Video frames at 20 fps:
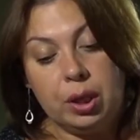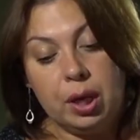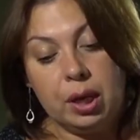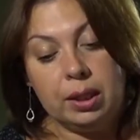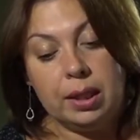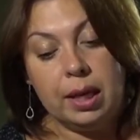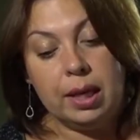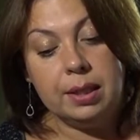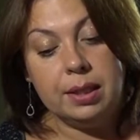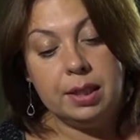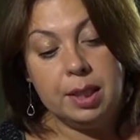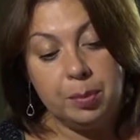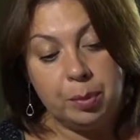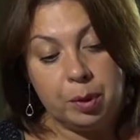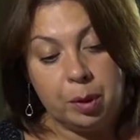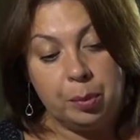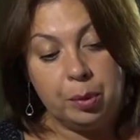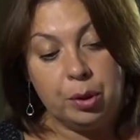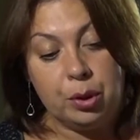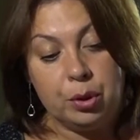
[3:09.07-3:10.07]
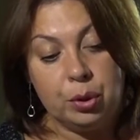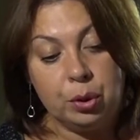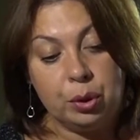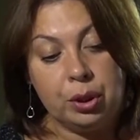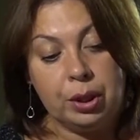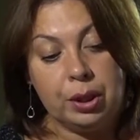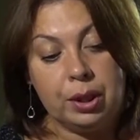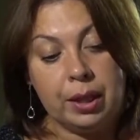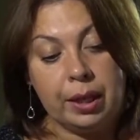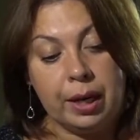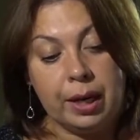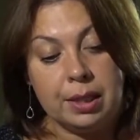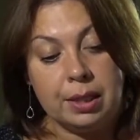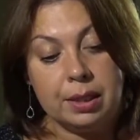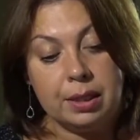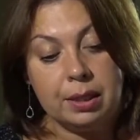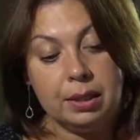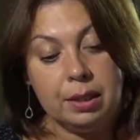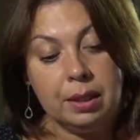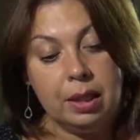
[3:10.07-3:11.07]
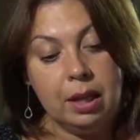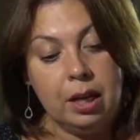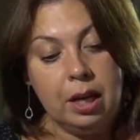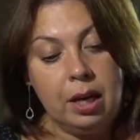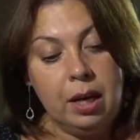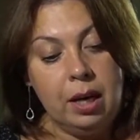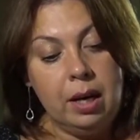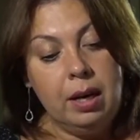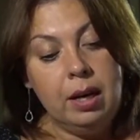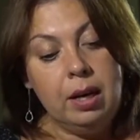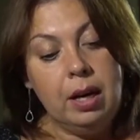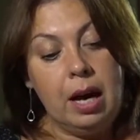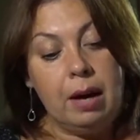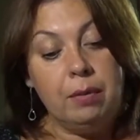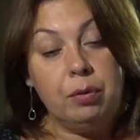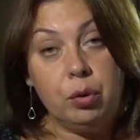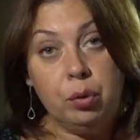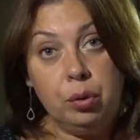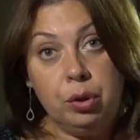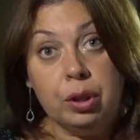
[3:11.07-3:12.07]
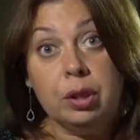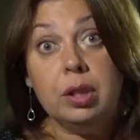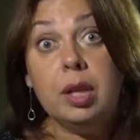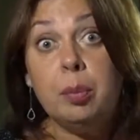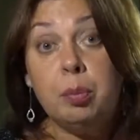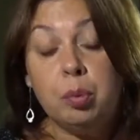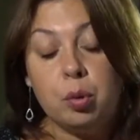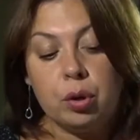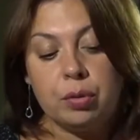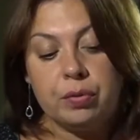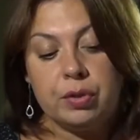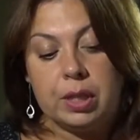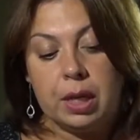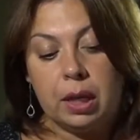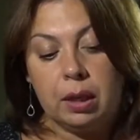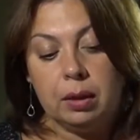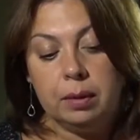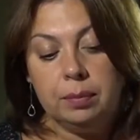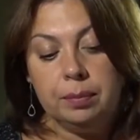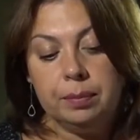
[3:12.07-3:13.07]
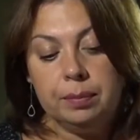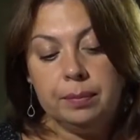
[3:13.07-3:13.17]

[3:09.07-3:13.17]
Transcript: когда Антипка придет их красть. А в руки топор взял.